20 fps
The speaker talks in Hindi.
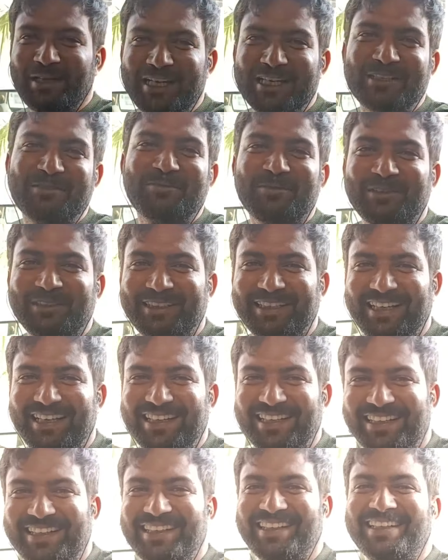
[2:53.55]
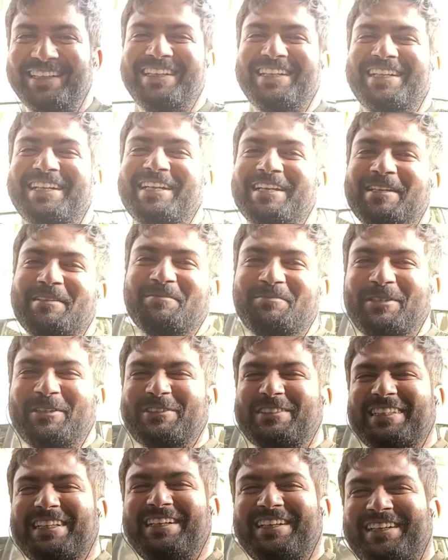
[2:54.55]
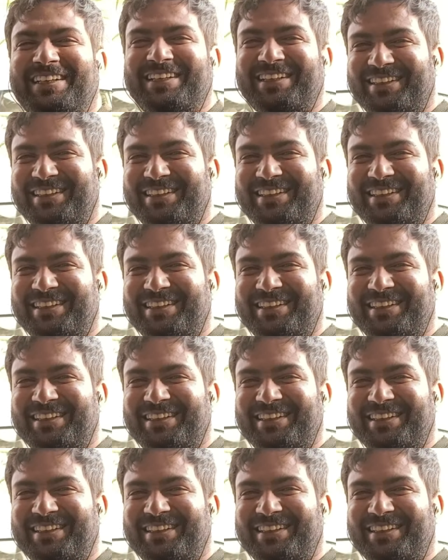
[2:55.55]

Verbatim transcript: पैड्स बोलते यार मैं उतना